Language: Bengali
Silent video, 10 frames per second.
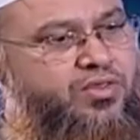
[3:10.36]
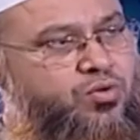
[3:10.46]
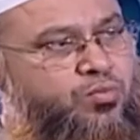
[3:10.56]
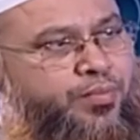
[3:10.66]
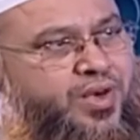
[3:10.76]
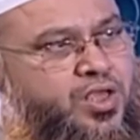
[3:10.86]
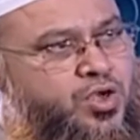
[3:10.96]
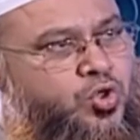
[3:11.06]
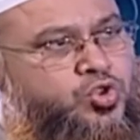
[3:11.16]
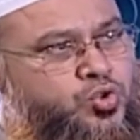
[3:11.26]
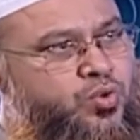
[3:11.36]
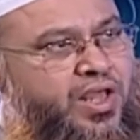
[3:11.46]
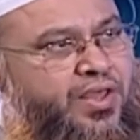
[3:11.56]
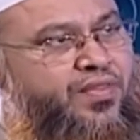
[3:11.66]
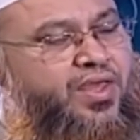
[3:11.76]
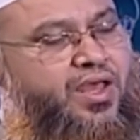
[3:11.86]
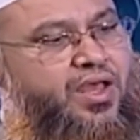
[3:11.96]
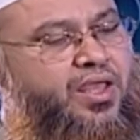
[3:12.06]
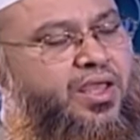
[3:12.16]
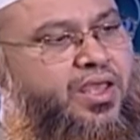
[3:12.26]
একজন মোমেনকে কষ্ট না দেয়া
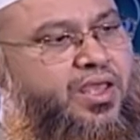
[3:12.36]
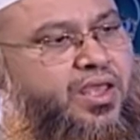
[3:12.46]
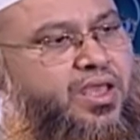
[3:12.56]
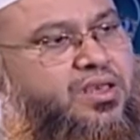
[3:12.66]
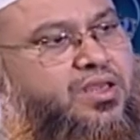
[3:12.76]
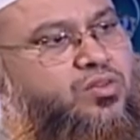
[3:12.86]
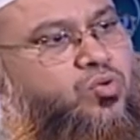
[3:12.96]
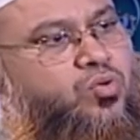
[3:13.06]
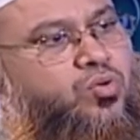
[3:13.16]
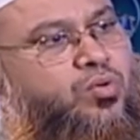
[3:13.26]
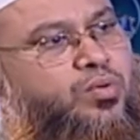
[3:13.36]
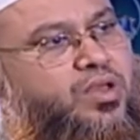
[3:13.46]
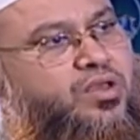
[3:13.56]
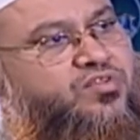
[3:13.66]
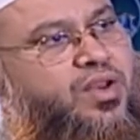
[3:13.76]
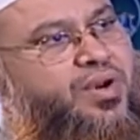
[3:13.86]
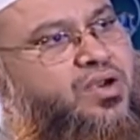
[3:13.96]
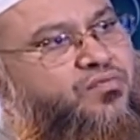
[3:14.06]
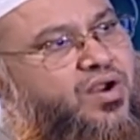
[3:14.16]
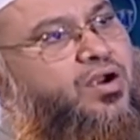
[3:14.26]
এইটা তো ইসলামের
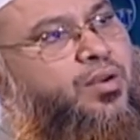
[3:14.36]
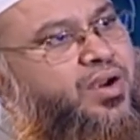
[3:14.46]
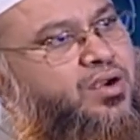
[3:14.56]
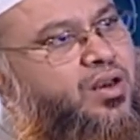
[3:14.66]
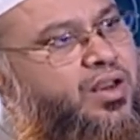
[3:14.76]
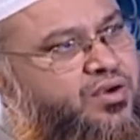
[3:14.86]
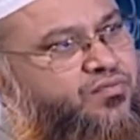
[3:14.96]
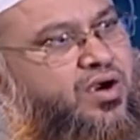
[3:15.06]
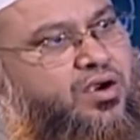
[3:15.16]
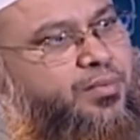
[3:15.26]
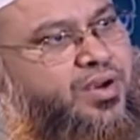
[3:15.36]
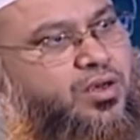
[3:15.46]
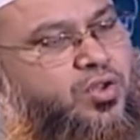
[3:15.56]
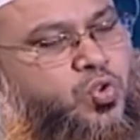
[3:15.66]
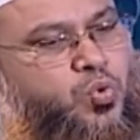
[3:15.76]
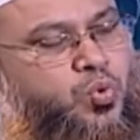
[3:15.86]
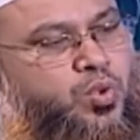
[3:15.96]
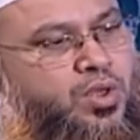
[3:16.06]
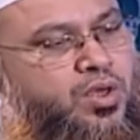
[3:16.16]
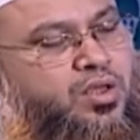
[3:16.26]
একটা ফান্ডামেন্টাল একটা ফান্ডামেন্টাল ইস্যু
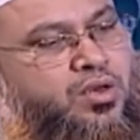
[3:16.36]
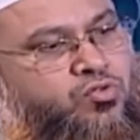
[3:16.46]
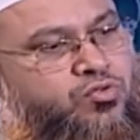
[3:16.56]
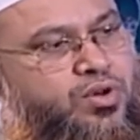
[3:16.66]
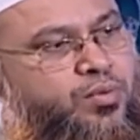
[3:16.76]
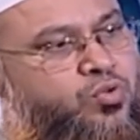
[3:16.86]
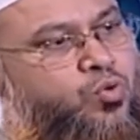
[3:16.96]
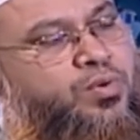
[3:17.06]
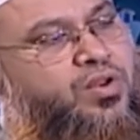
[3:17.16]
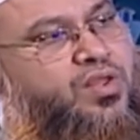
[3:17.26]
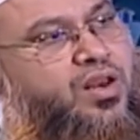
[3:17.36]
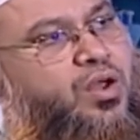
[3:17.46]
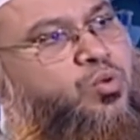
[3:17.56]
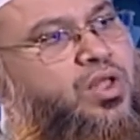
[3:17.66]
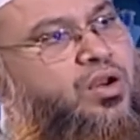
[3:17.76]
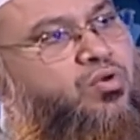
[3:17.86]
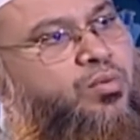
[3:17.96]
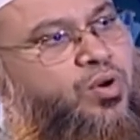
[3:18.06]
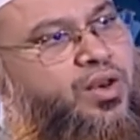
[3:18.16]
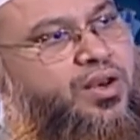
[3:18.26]
রাসুল ইসলাম হয়তো ওমর আদি আল্লাহ
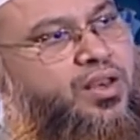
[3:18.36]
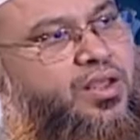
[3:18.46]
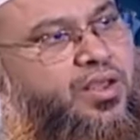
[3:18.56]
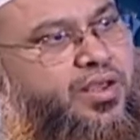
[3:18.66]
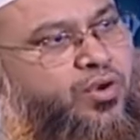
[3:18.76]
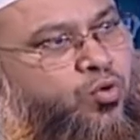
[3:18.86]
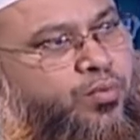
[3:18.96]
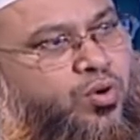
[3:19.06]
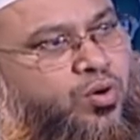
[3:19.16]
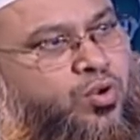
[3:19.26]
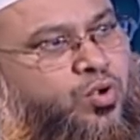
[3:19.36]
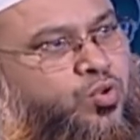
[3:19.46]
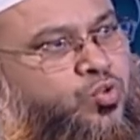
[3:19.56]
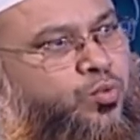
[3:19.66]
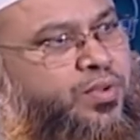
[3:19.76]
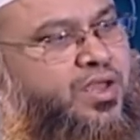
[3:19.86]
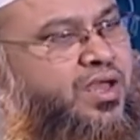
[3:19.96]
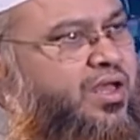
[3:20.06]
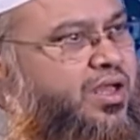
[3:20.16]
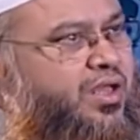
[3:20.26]
তালামকে বললেন হে অমর তুমি
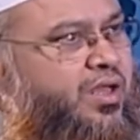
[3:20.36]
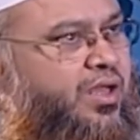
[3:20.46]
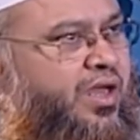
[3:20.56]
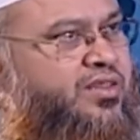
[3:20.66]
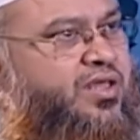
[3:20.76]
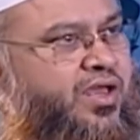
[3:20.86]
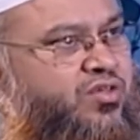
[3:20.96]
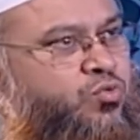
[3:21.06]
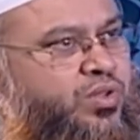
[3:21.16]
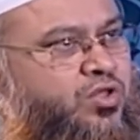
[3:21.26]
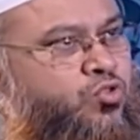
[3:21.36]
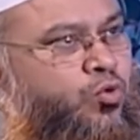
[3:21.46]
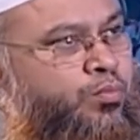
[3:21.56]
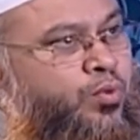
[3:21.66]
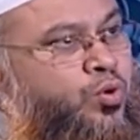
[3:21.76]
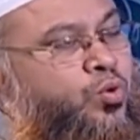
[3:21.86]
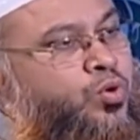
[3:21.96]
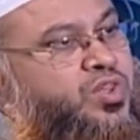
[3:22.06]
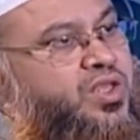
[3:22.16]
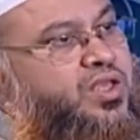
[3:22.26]
হাজারে আসওয়াদকে চুম্বন
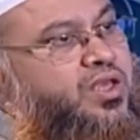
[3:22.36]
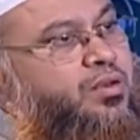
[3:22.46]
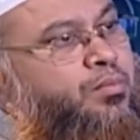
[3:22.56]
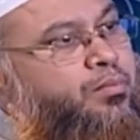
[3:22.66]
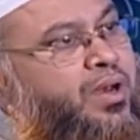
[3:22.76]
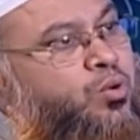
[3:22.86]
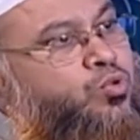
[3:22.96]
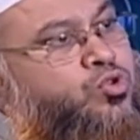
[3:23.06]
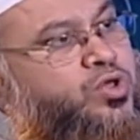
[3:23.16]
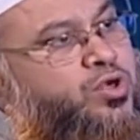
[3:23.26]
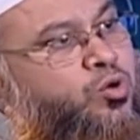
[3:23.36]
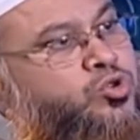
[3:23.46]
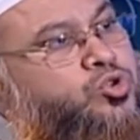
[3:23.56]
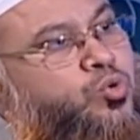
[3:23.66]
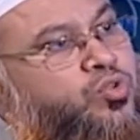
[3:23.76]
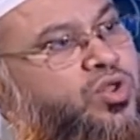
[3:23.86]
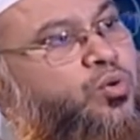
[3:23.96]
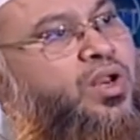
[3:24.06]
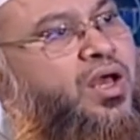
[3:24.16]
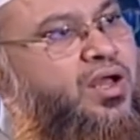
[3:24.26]
করতে গিয়ে মানুষকে কষ্ট
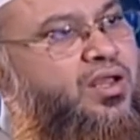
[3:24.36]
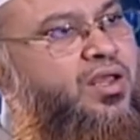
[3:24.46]
দিও না